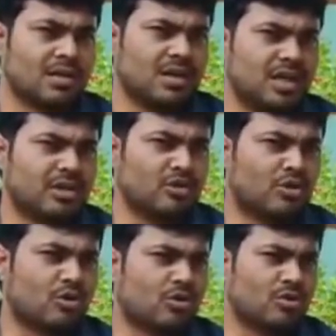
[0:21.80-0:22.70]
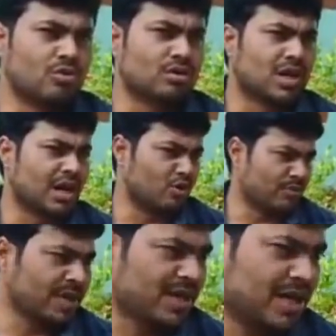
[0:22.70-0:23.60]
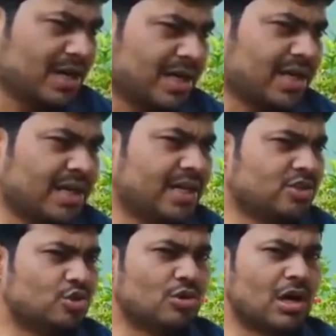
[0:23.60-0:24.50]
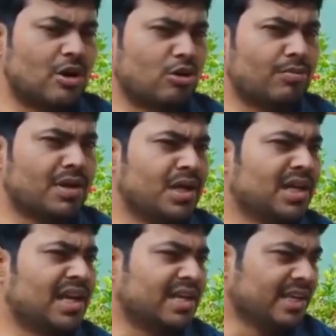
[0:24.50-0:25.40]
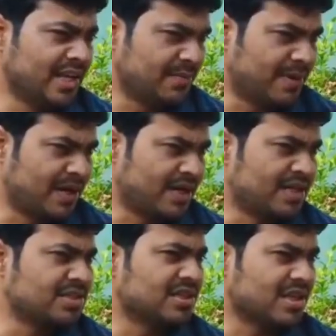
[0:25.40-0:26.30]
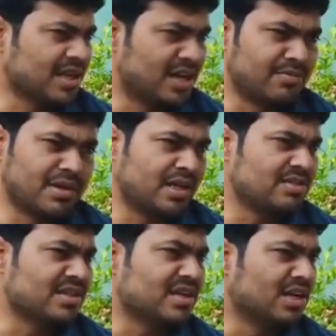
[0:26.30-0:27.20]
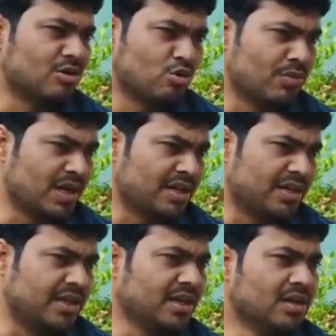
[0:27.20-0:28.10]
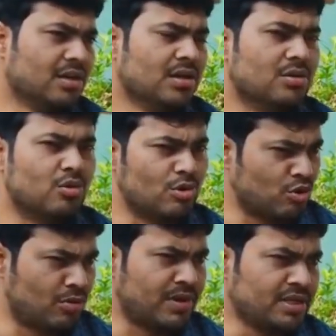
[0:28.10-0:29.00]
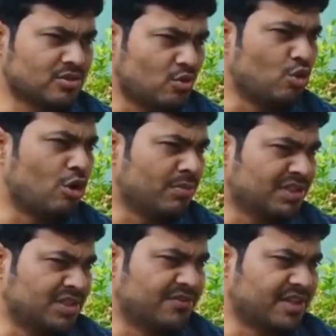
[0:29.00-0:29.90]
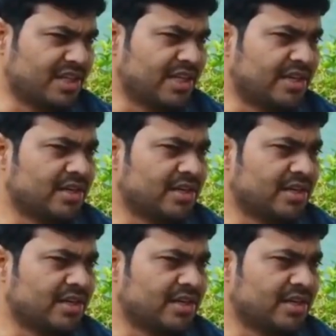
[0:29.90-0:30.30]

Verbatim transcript: इनको घरों में रखा गया है जो घरों में नहीं रह पा रहे हैं जिनके घर में सिंगल रूम नहीं है उनको हमने स्कूलों में शिफ्ट किया है